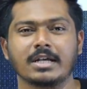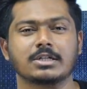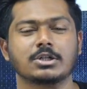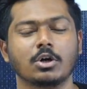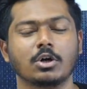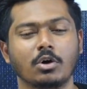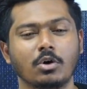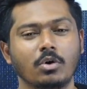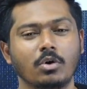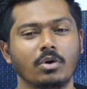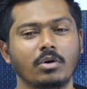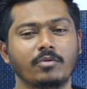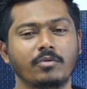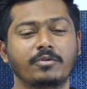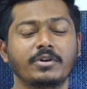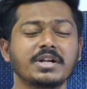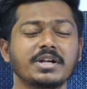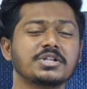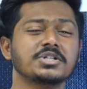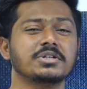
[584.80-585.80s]
So
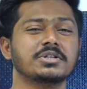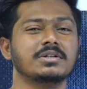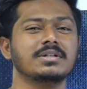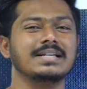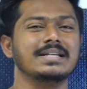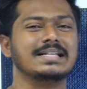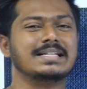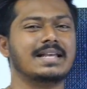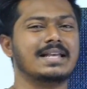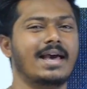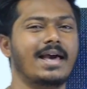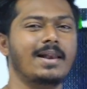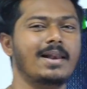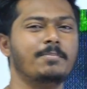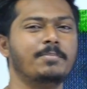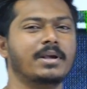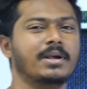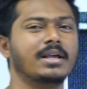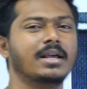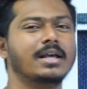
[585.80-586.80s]
friction is
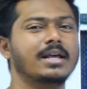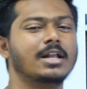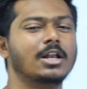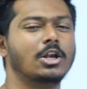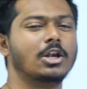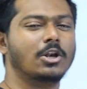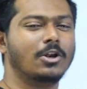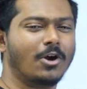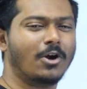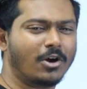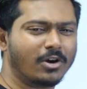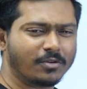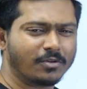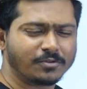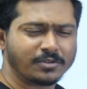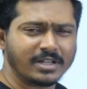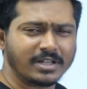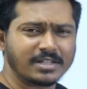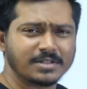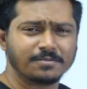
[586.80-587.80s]
helping in a lot of
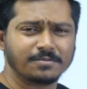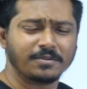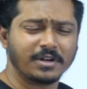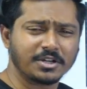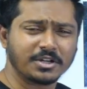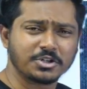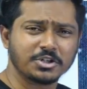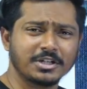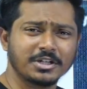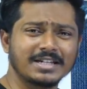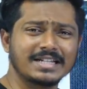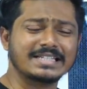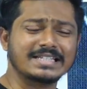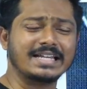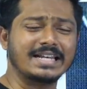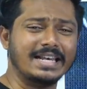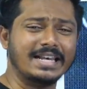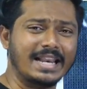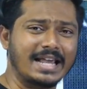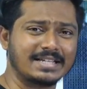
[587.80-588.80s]
things. Friction is
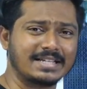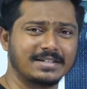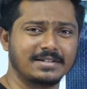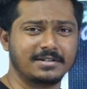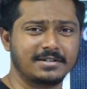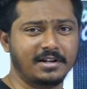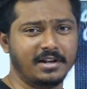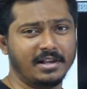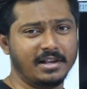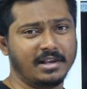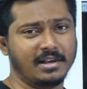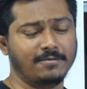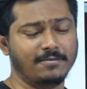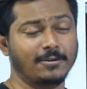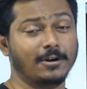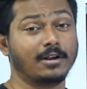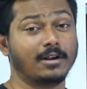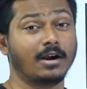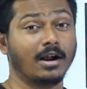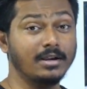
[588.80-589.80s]
a necessary
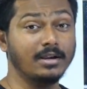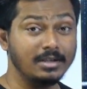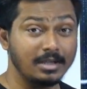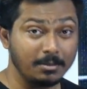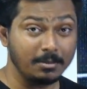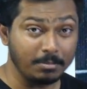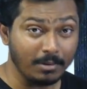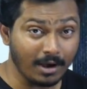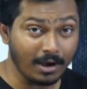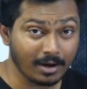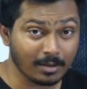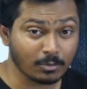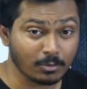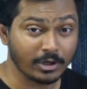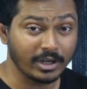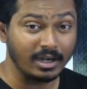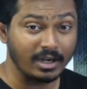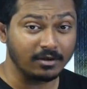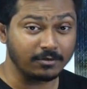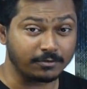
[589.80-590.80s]
evil. கண்டிப்பான
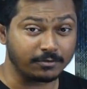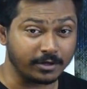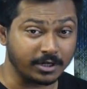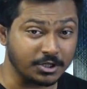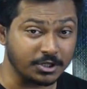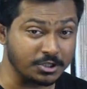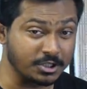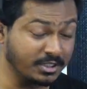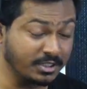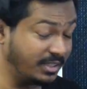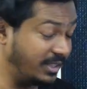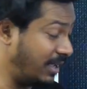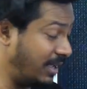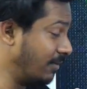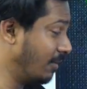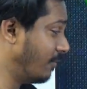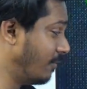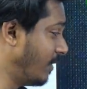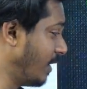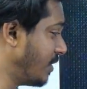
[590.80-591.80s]
முறையில் ஃப்ரிக்ஷன்
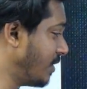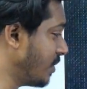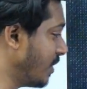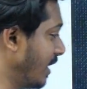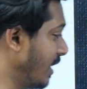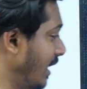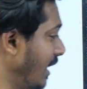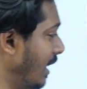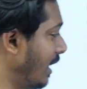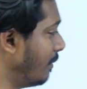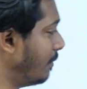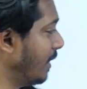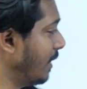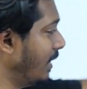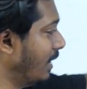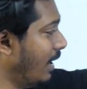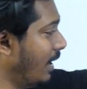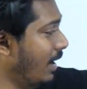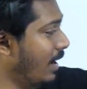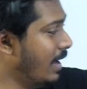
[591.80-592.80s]
தேவை ஃப்ரிக்ஷன் இல்லை
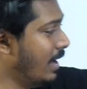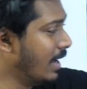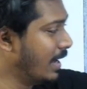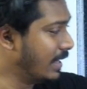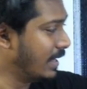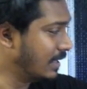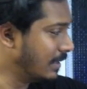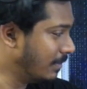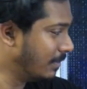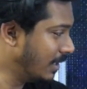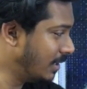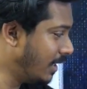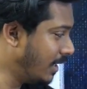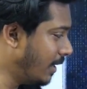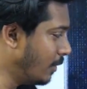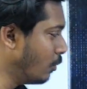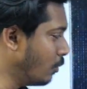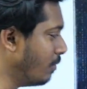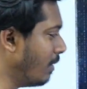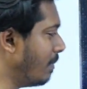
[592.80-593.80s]
அப்படின்னா இந்த மாதிரி
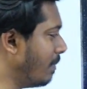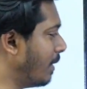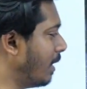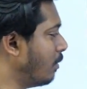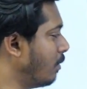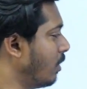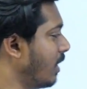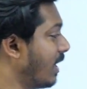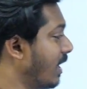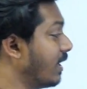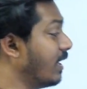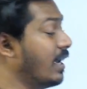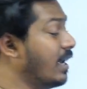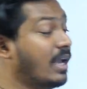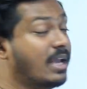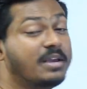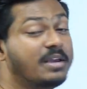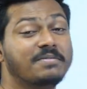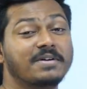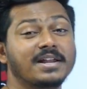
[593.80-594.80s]
எதுவுமே பண்ண முடியாது
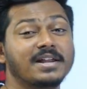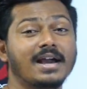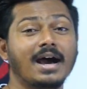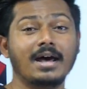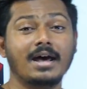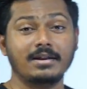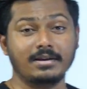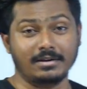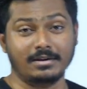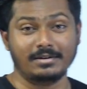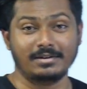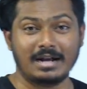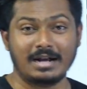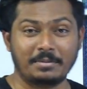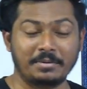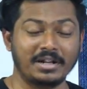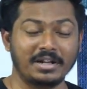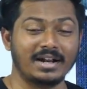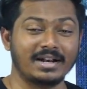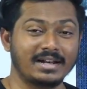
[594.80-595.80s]
இவர் யார்
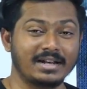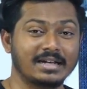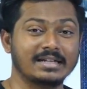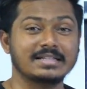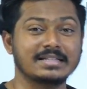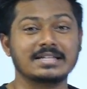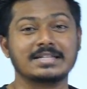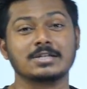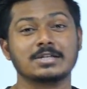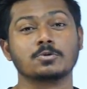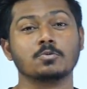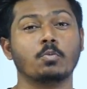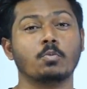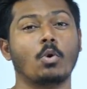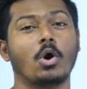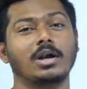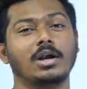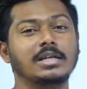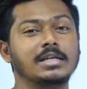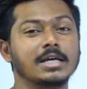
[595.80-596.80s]
அப்படின்னு கேட்டிங்கன்னா திஸ் இஸ்
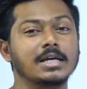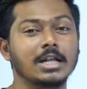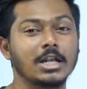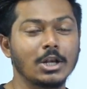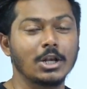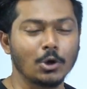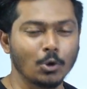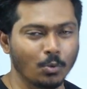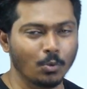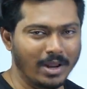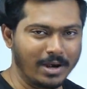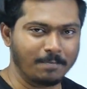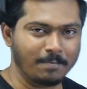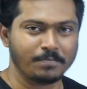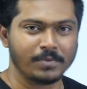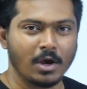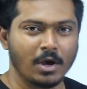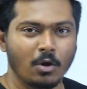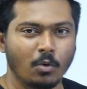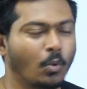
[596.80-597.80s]
வால்டர் லூவின்
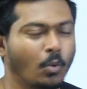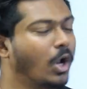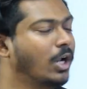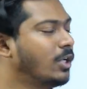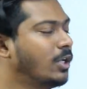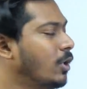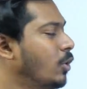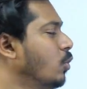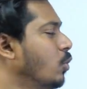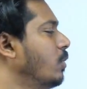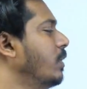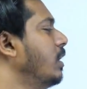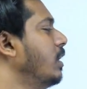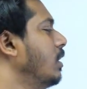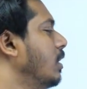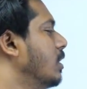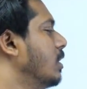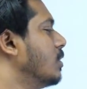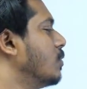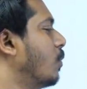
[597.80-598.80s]
வால்டர் லூவின்
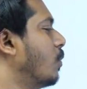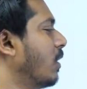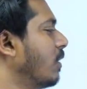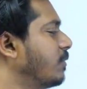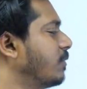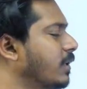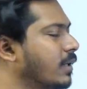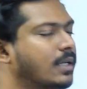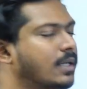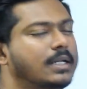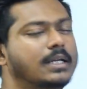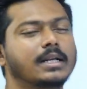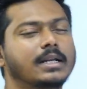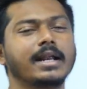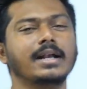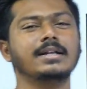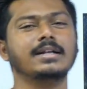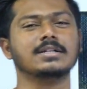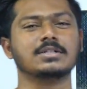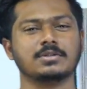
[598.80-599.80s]
இஸ் ஒன் ஆஃப் த
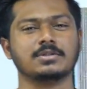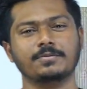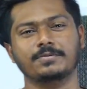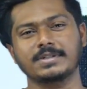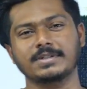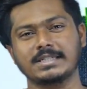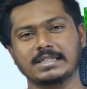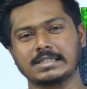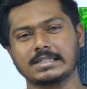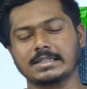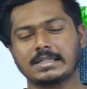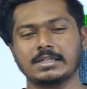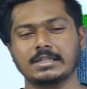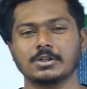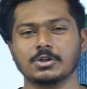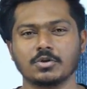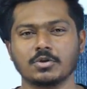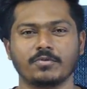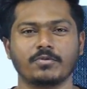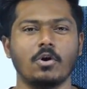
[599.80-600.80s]
கிரேட்டஸ்ட் ஃபிசிக்ஸ்
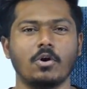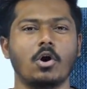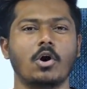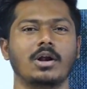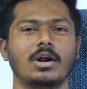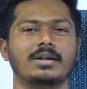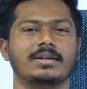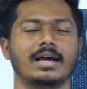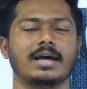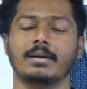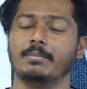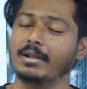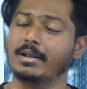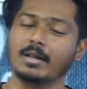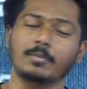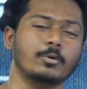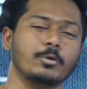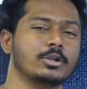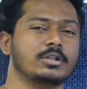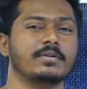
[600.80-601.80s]
டீச்சர்ஸ் ஆஃப் ஆல் டைம்
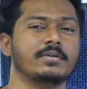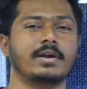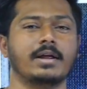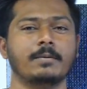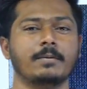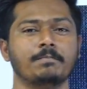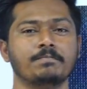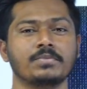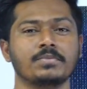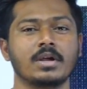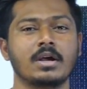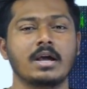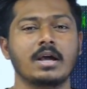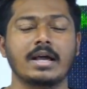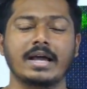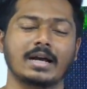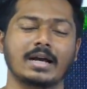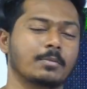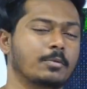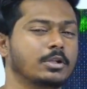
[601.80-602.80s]
என்னை பொறுத்தவரை என்னை